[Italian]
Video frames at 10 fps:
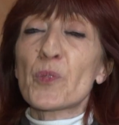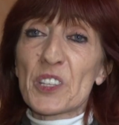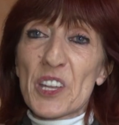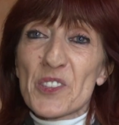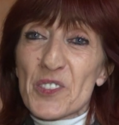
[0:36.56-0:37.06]

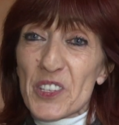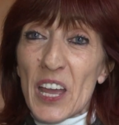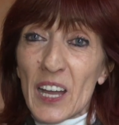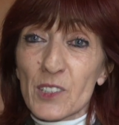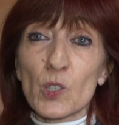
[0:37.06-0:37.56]

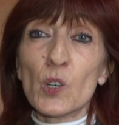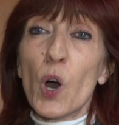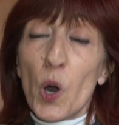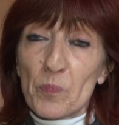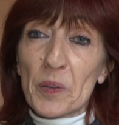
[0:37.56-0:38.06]

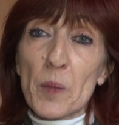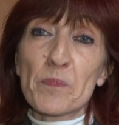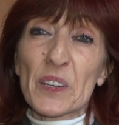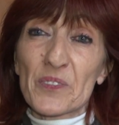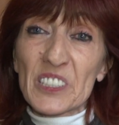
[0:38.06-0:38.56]
finanziato opere
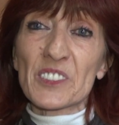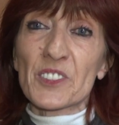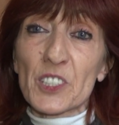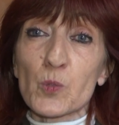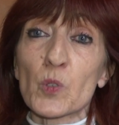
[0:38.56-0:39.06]
per
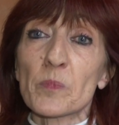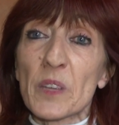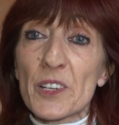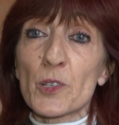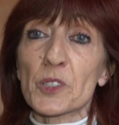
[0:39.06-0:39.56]
22
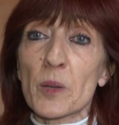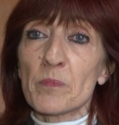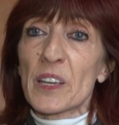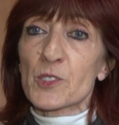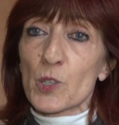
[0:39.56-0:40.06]
milioni e
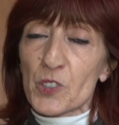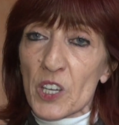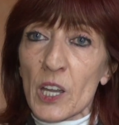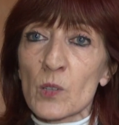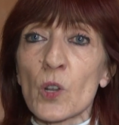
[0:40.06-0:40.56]
mezzo
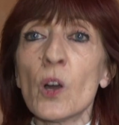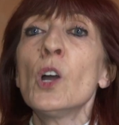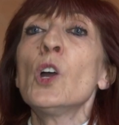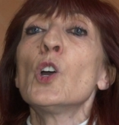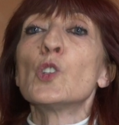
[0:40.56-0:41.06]
di euro.
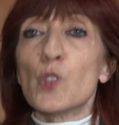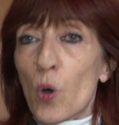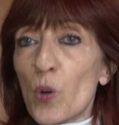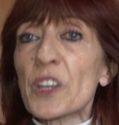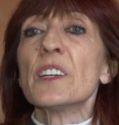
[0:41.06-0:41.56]

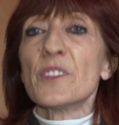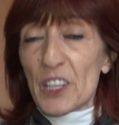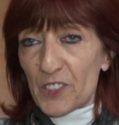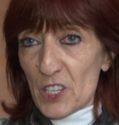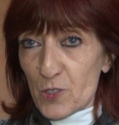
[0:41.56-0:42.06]
Noi,
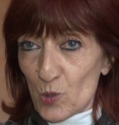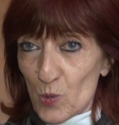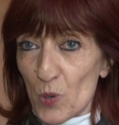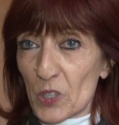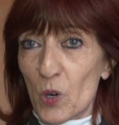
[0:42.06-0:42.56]
nel senso
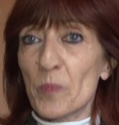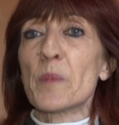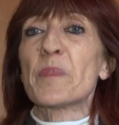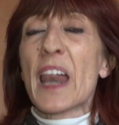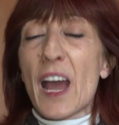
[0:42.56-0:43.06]
noi
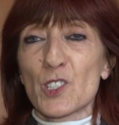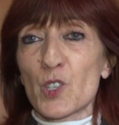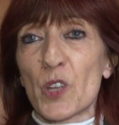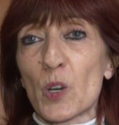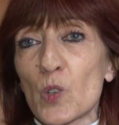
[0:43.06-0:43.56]
come
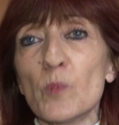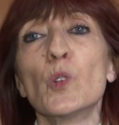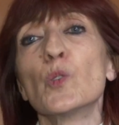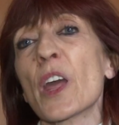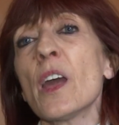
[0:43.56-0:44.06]
bilancio del
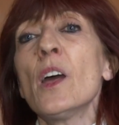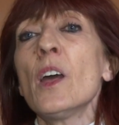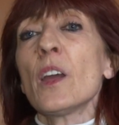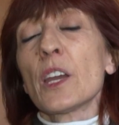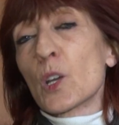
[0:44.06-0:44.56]
comune,
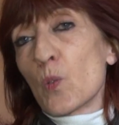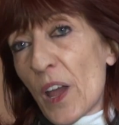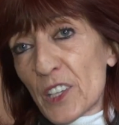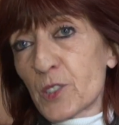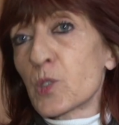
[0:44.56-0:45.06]
in
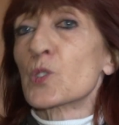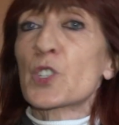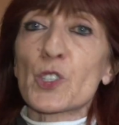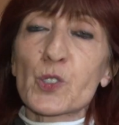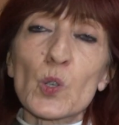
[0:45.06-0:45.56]
questo
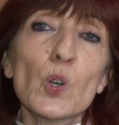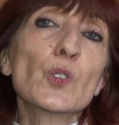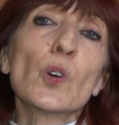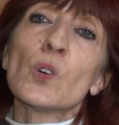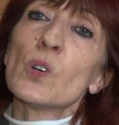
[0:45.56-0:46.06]
ci
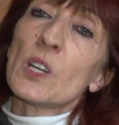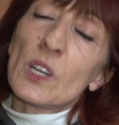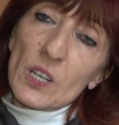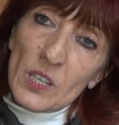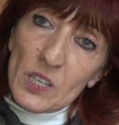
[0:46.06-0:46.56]
sono
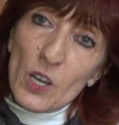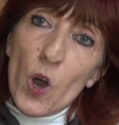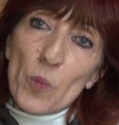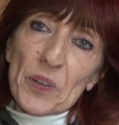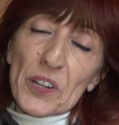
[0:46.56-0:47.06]
eh,
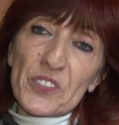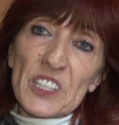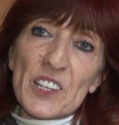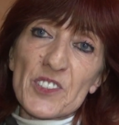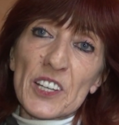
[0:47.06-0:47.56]
opere
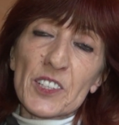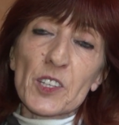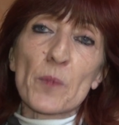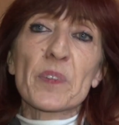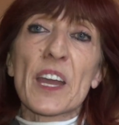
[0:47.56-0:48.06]
finanziate
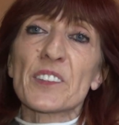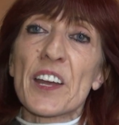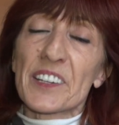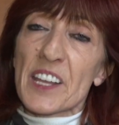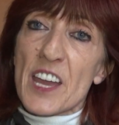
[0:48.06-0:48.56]
da
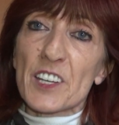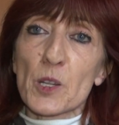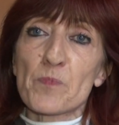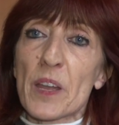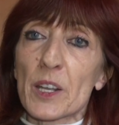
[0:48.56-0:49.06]

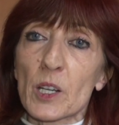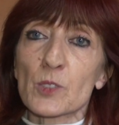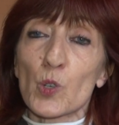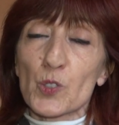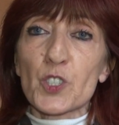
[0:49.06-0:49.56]
PNRR
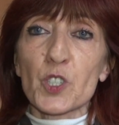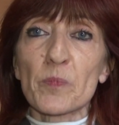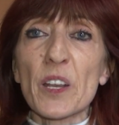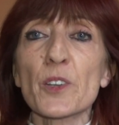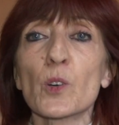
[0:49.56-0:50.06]
per 12
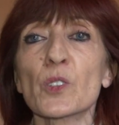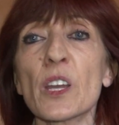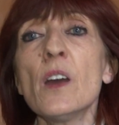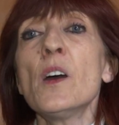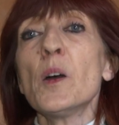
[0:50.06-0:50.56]

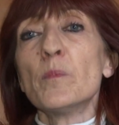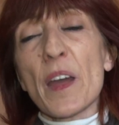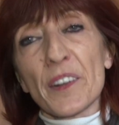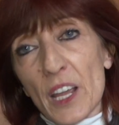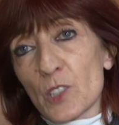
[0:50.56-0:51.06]
milioni,
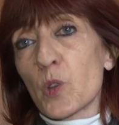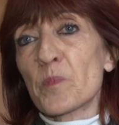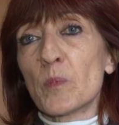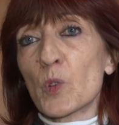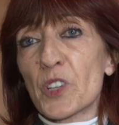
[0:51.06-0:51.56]
ma il resto
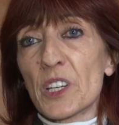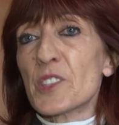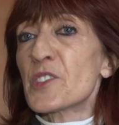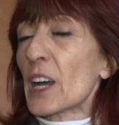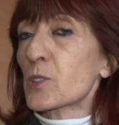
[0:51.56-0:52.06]
abbiamo
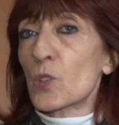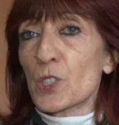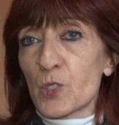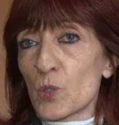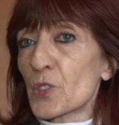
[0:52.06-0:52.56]
utilizzato
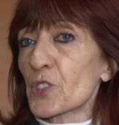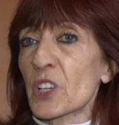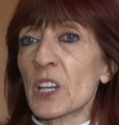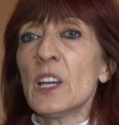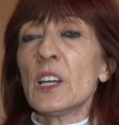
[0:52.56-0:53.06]

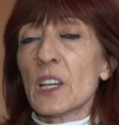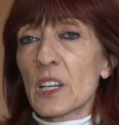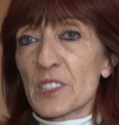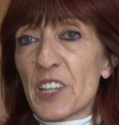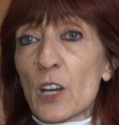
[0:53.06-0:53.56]
risorse
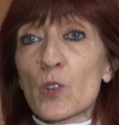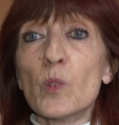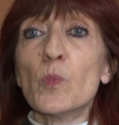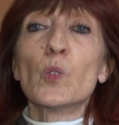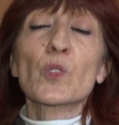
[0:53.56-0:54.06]
eh, del
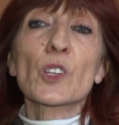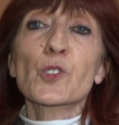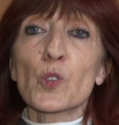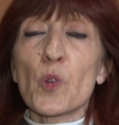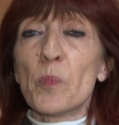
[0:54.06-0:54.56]
comune.
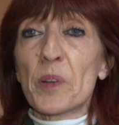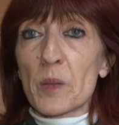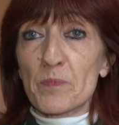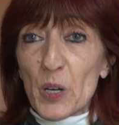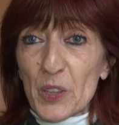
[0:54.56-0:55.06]
Sono
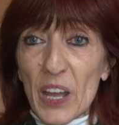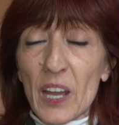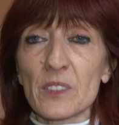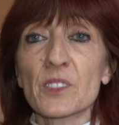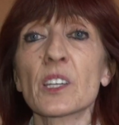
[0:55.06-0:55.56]
opere
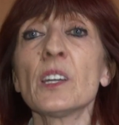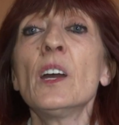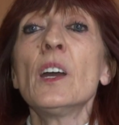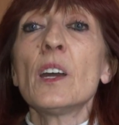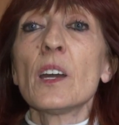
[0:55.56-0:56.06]
importanti,
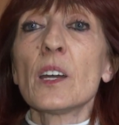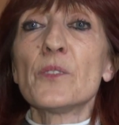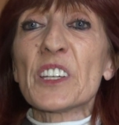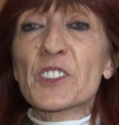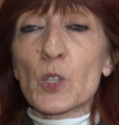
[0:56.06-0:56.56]

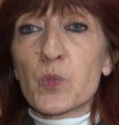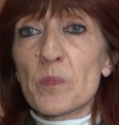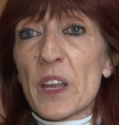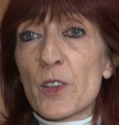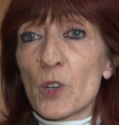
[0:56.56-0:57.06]
eh,
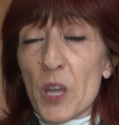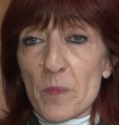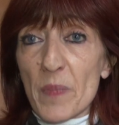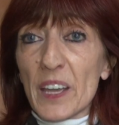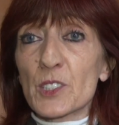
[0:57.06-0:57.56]
22 milioni
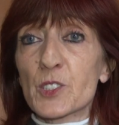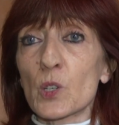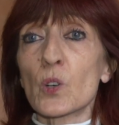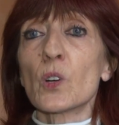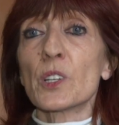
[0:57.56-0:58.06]
e
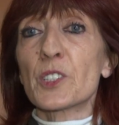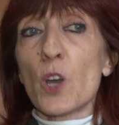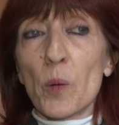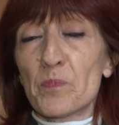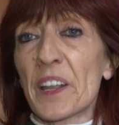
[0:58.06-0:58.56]
mezzo eh,
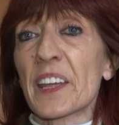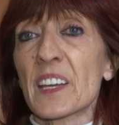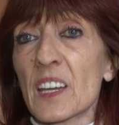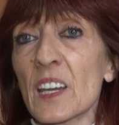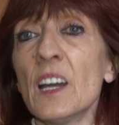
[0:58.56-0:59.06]
di opere
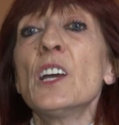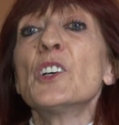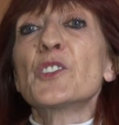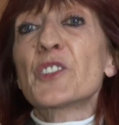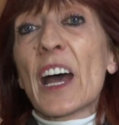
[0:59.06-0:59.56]
che
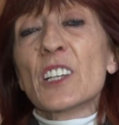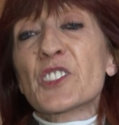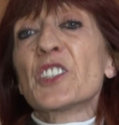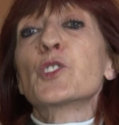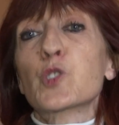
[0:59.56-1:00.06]

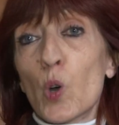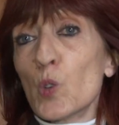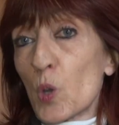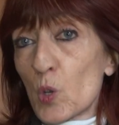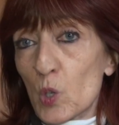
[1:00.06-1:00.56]
si
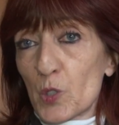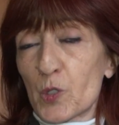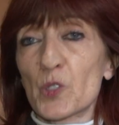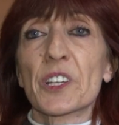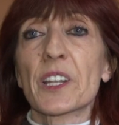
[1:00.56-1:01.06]
sono mondo in corso di